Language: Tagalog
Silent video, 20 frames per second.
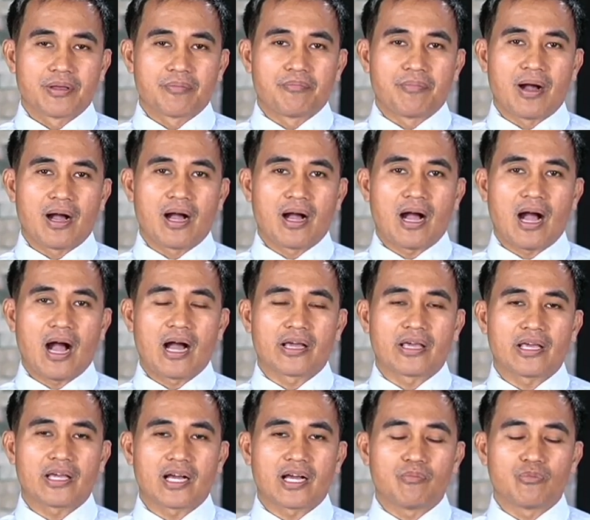
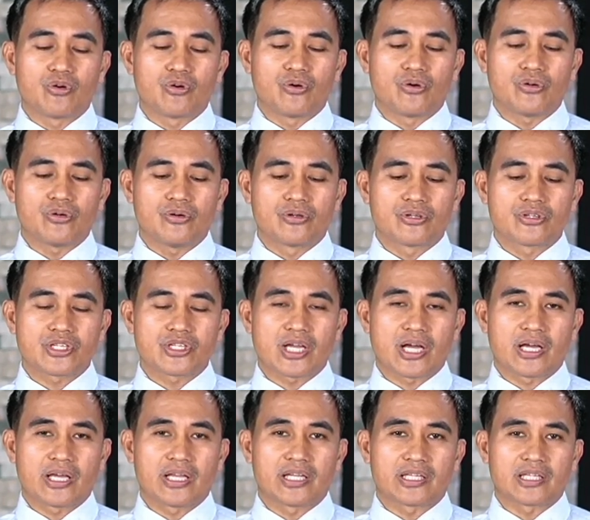maagi kamo
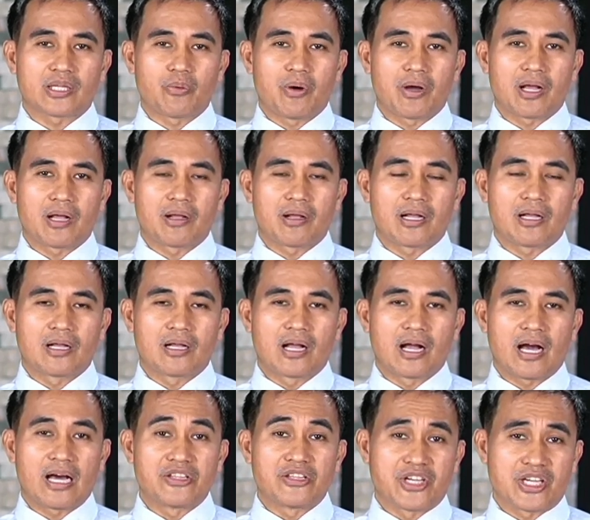sa ginatawag nga
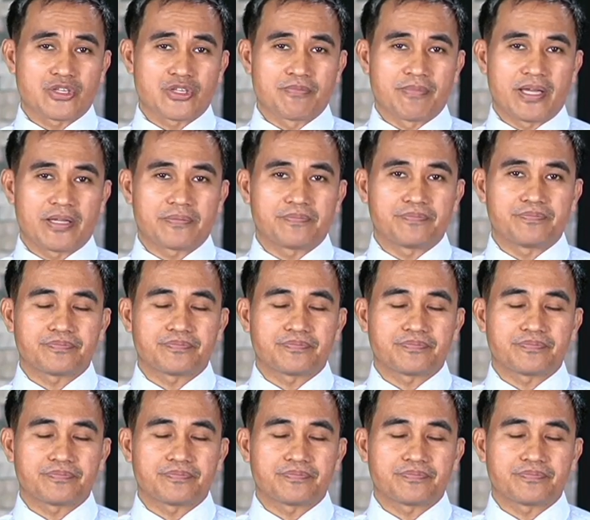adjustment.